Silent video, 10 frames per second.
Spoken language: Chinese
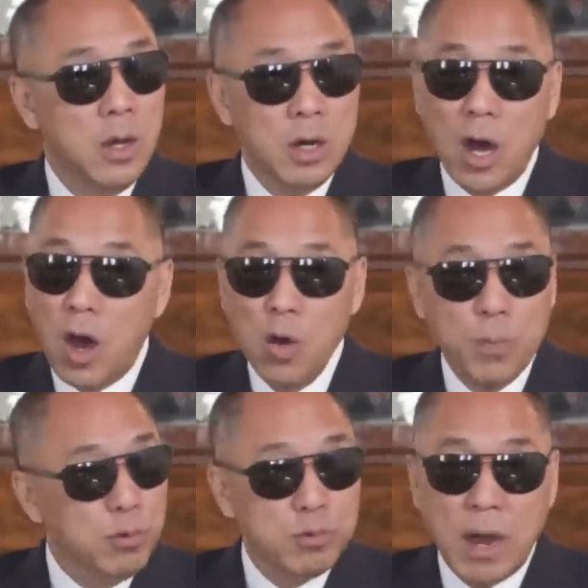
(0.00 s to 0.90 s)
毫
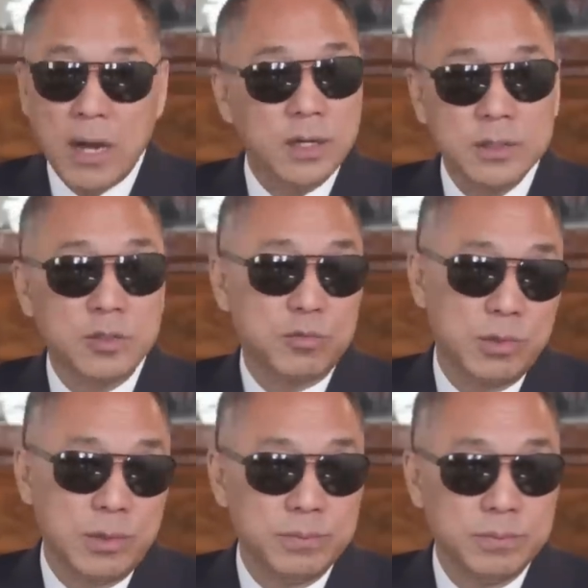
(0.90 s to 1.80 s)
不夸张的
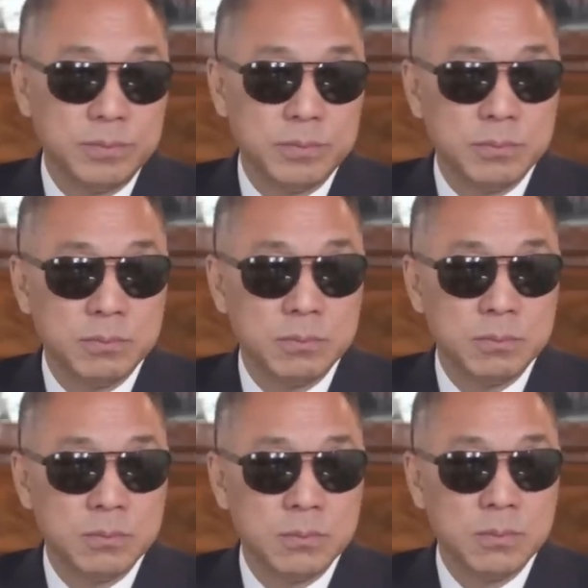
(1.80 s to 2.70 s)
说，
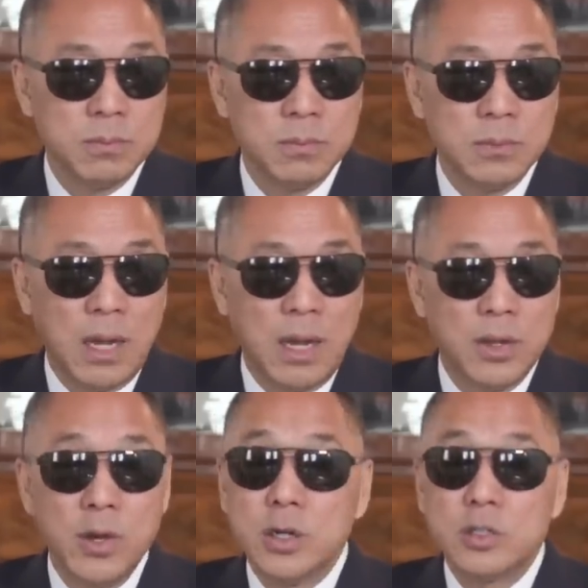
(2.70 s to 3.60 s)
啊，
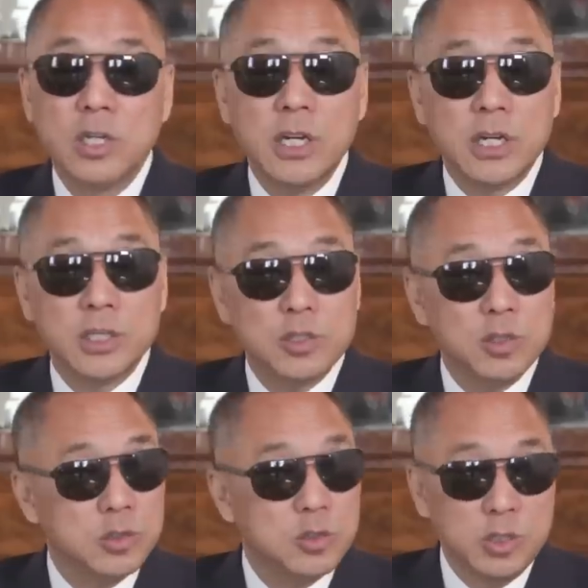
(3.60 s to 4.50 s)
这个是
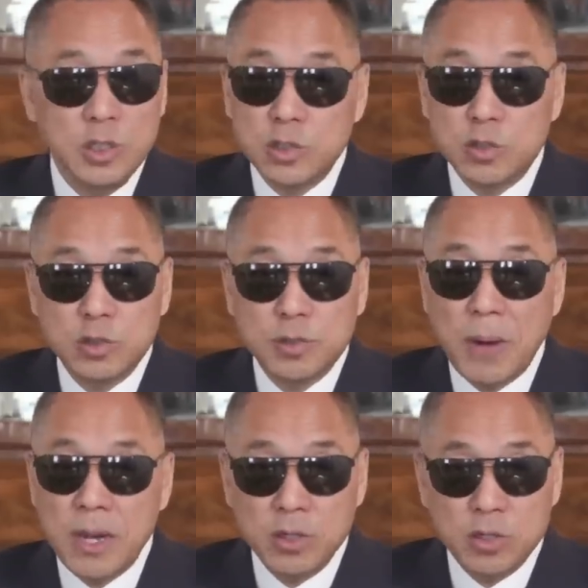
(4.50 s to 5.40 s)
你
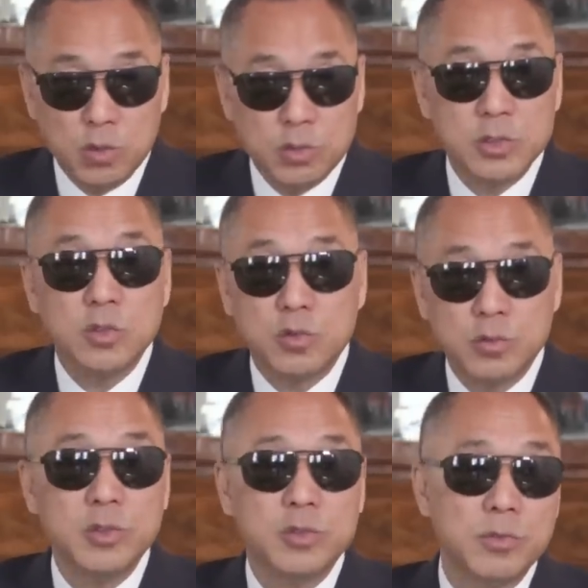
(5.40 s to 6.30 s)
扳着手指头
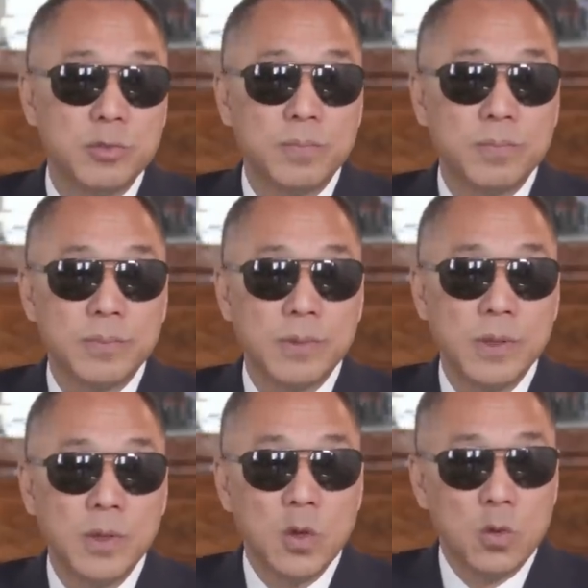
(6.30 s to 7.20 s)
数一数，
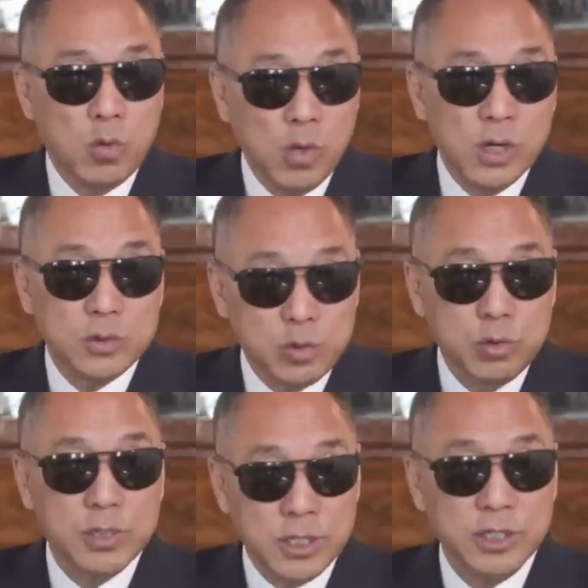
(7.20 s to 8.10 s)
过
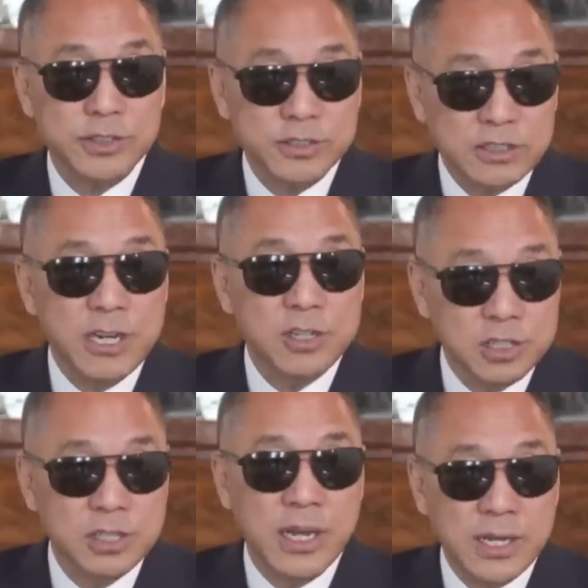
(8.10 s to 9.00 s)
去的这三
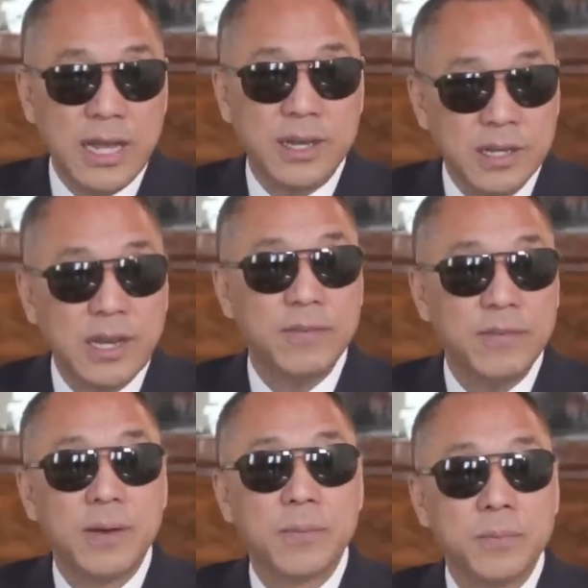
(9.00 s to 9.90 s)
十年改革开
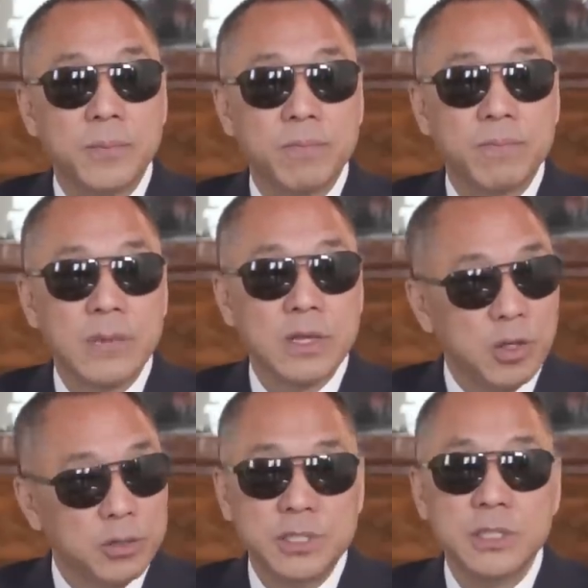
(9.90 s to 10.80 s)
放
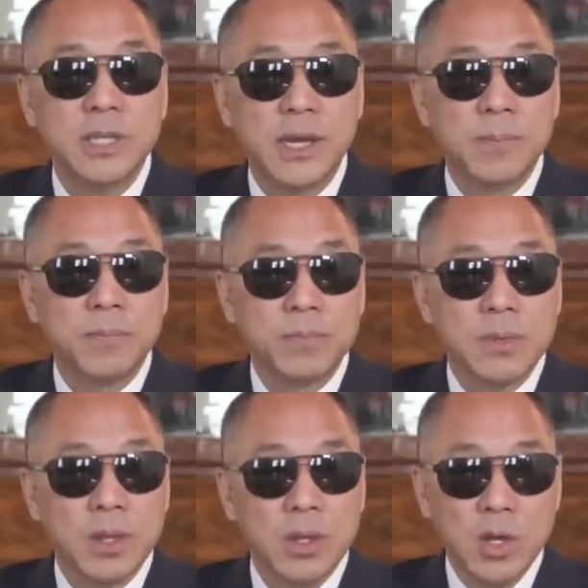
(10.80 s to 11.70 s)
到今天，
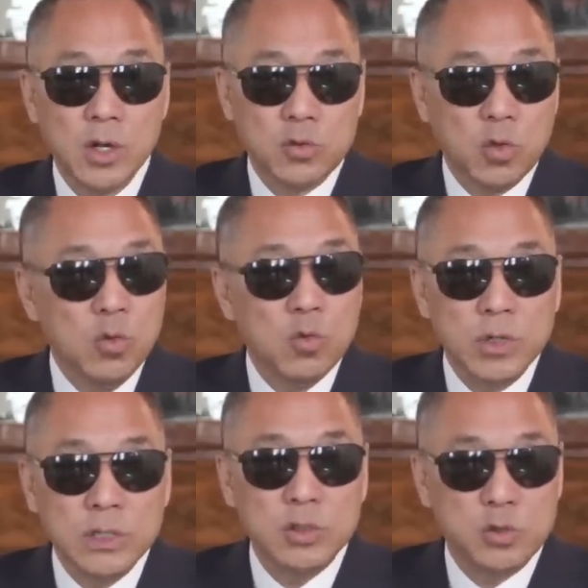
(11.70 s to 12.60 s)
中
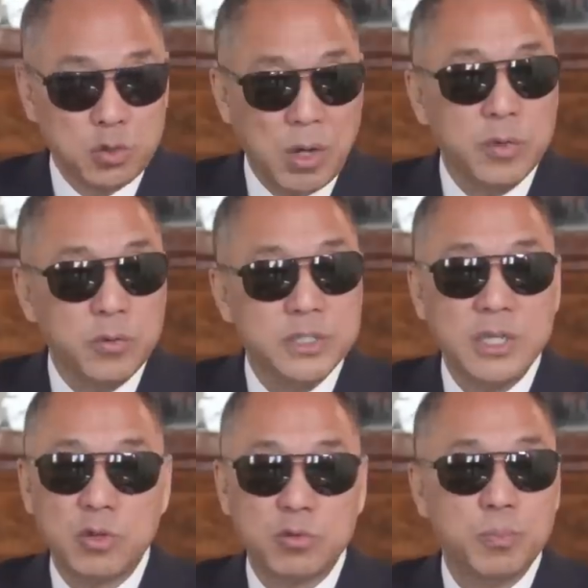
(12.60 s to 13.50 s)
国的权贵
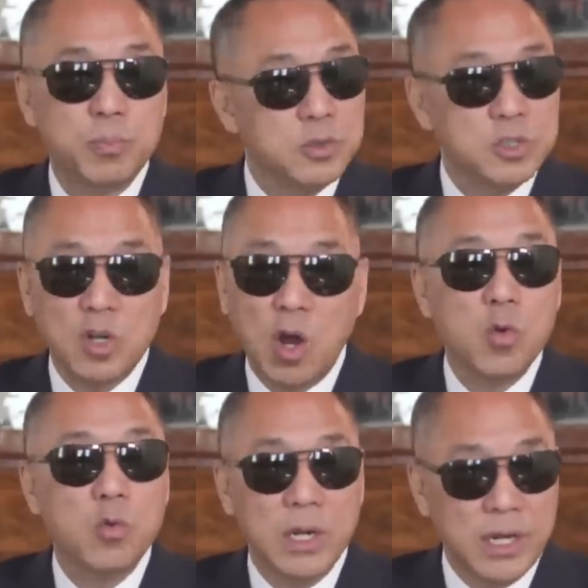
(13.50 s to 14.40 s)
家族不超
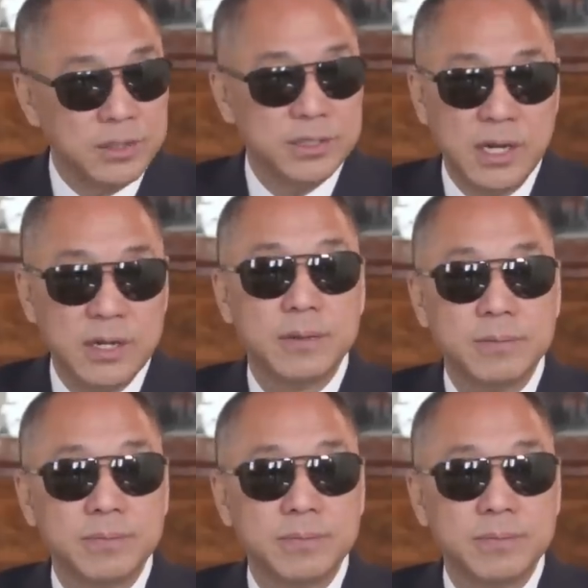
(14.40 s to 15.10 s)
过两千人，